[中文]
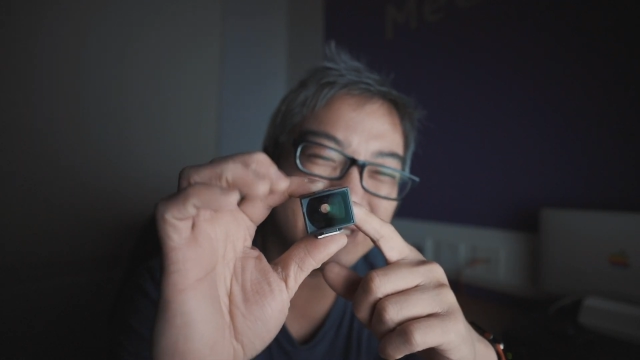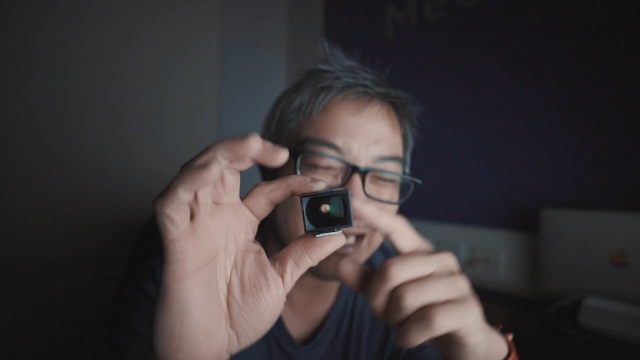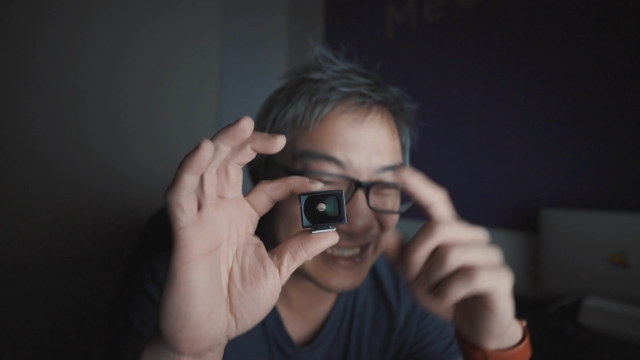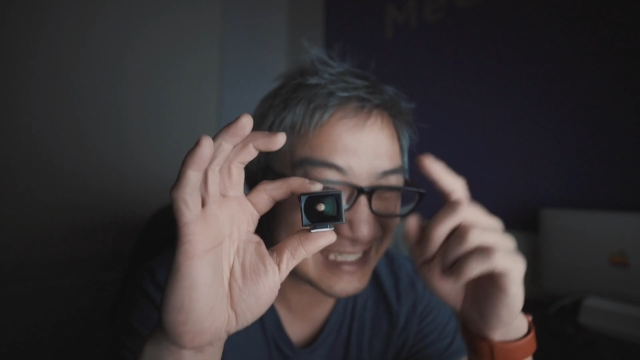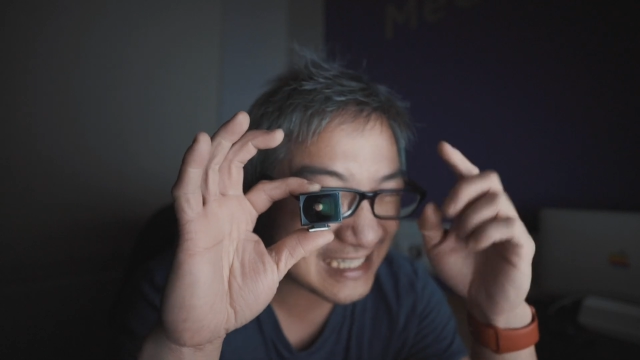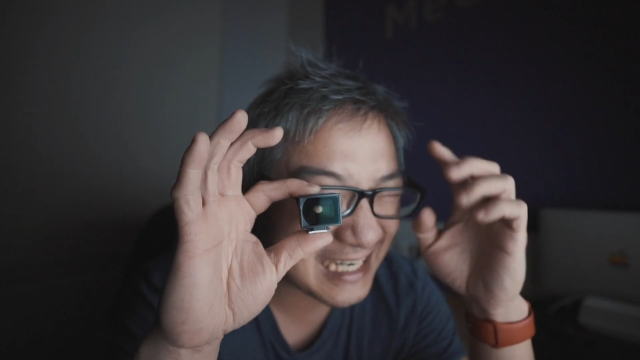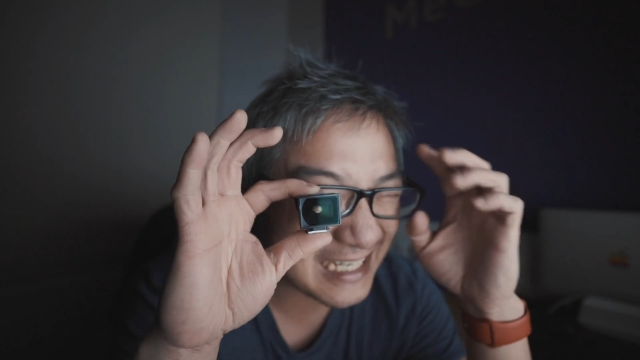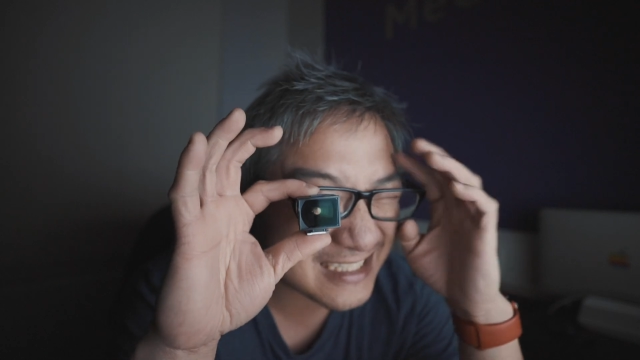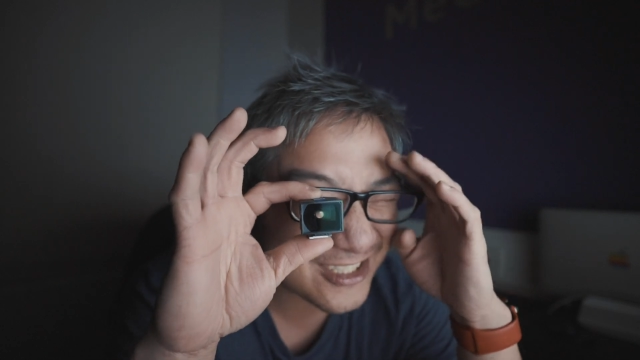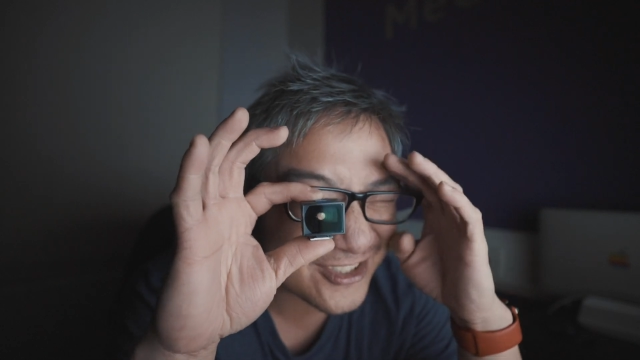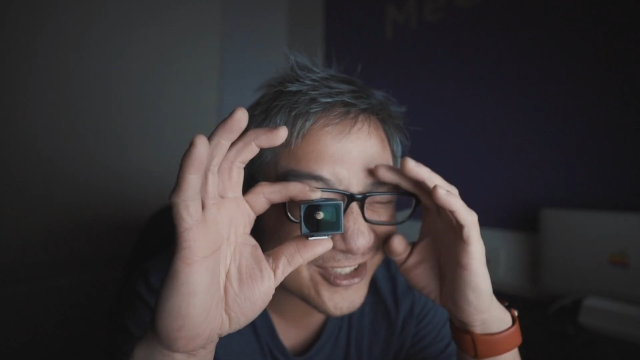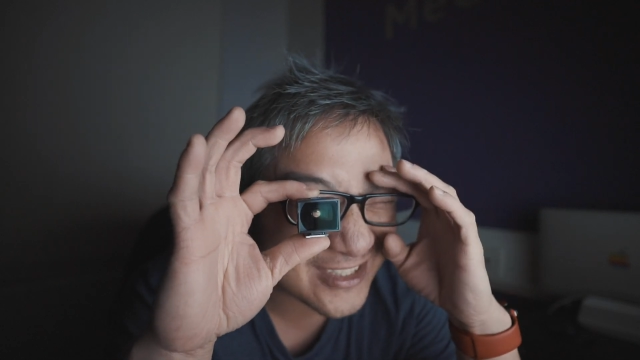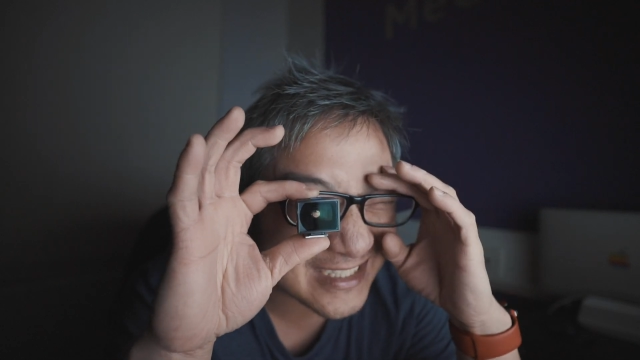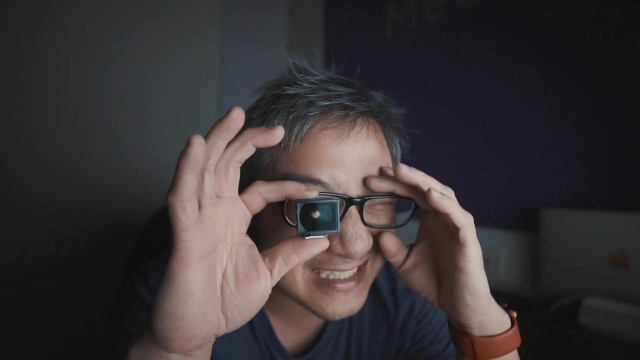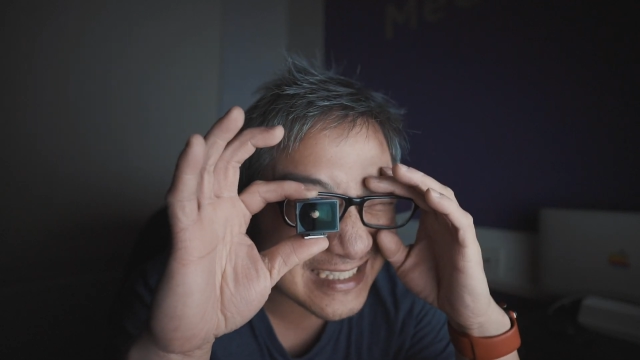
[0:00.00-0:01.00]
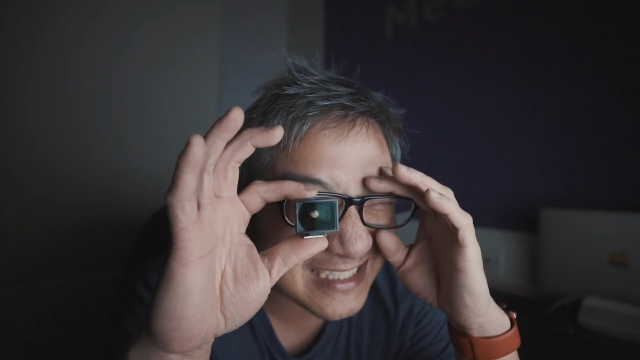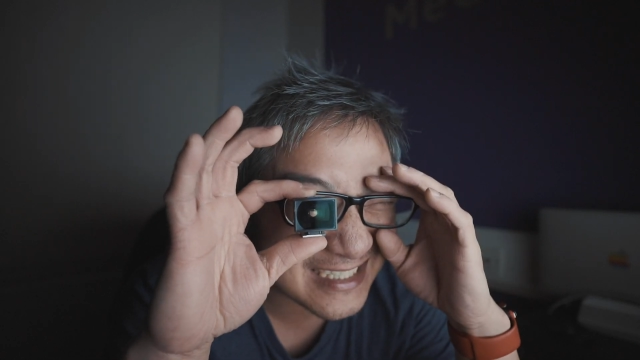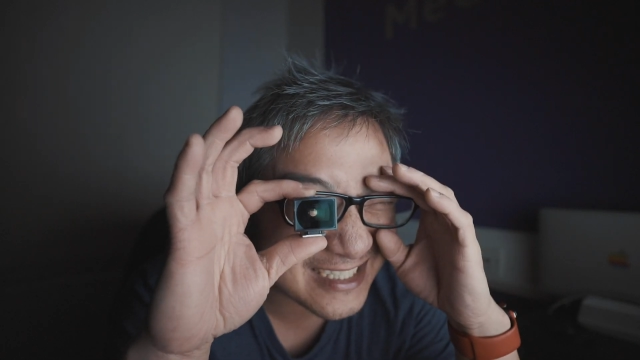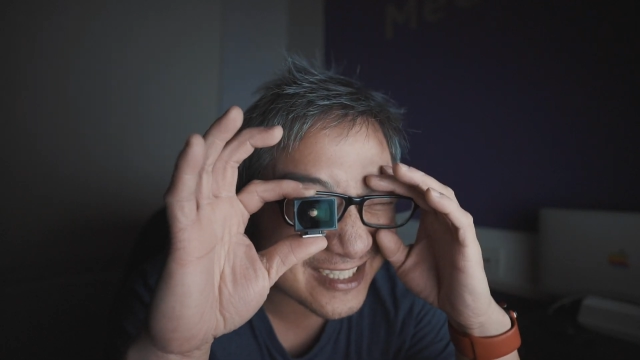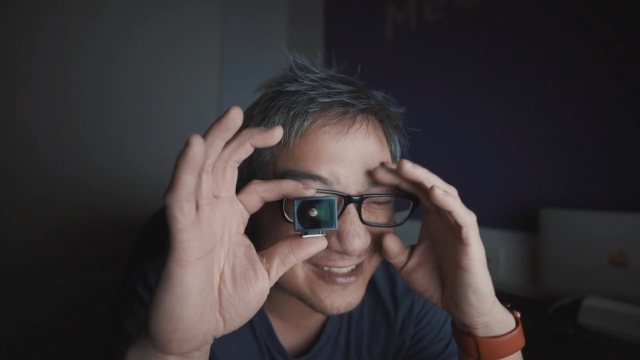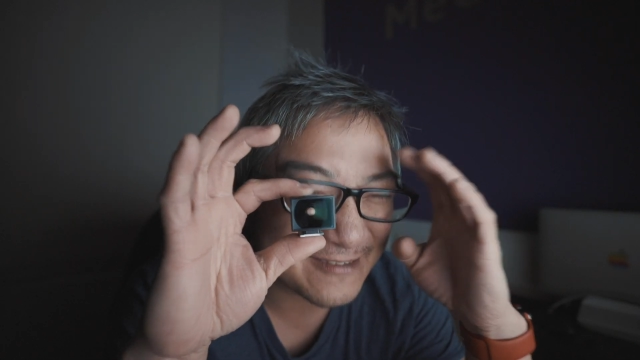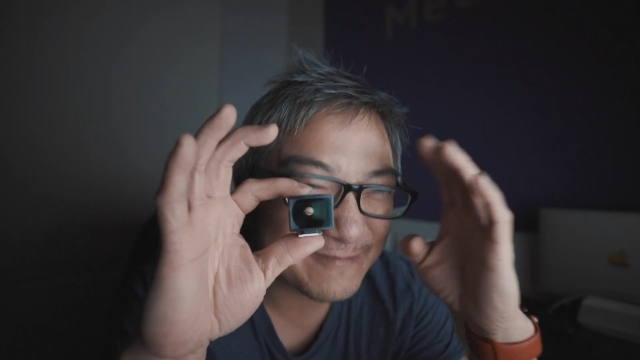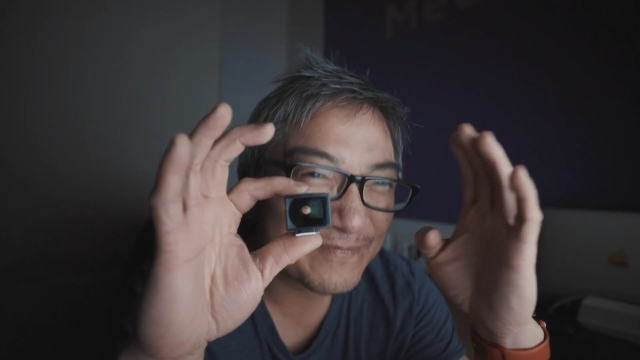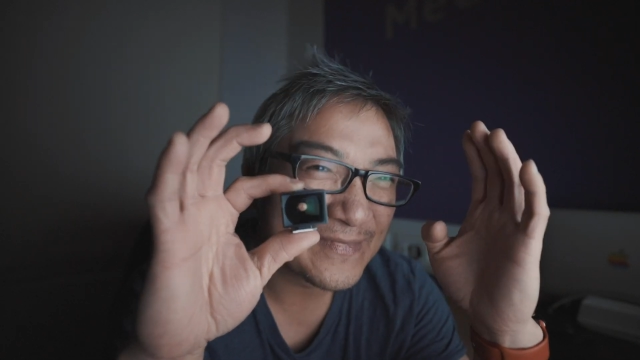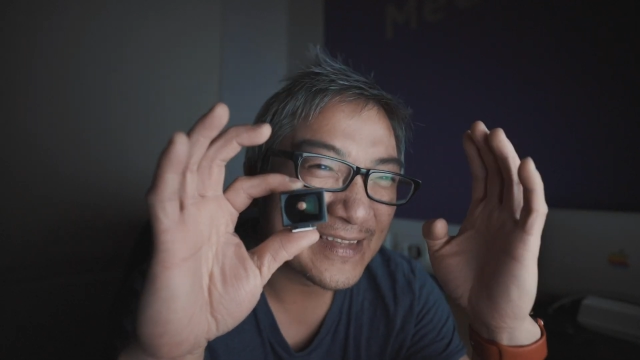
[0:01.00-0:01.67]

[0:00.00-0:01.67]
当你看这取景器的时候，